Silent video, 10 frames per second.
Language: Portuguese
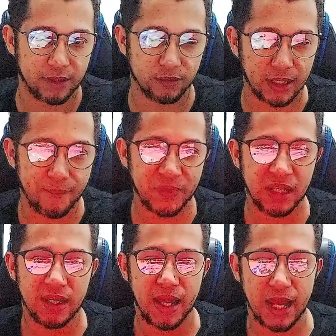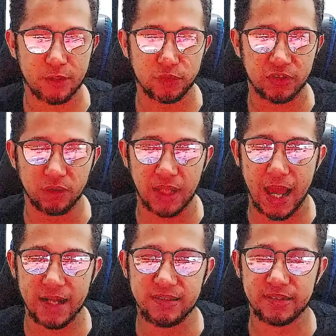tá? é que os
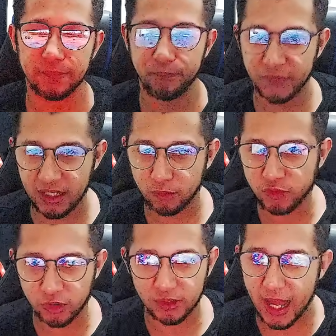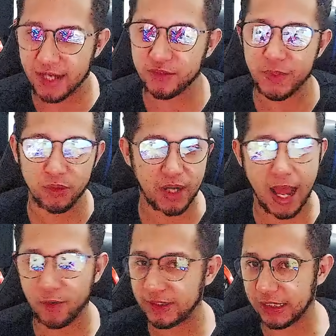celulares, né, os celulares
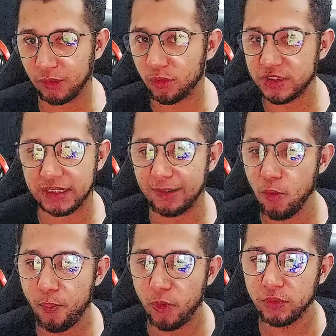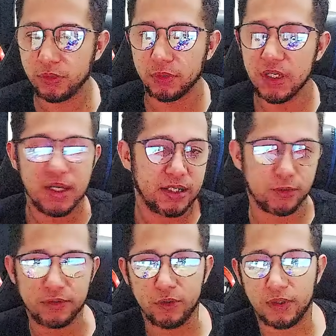melhoraram a tecnologia a tal ponto que o
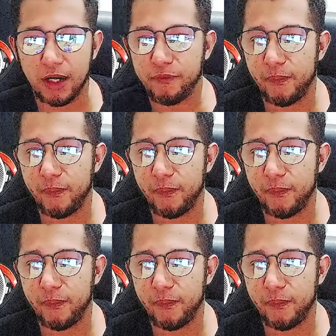celular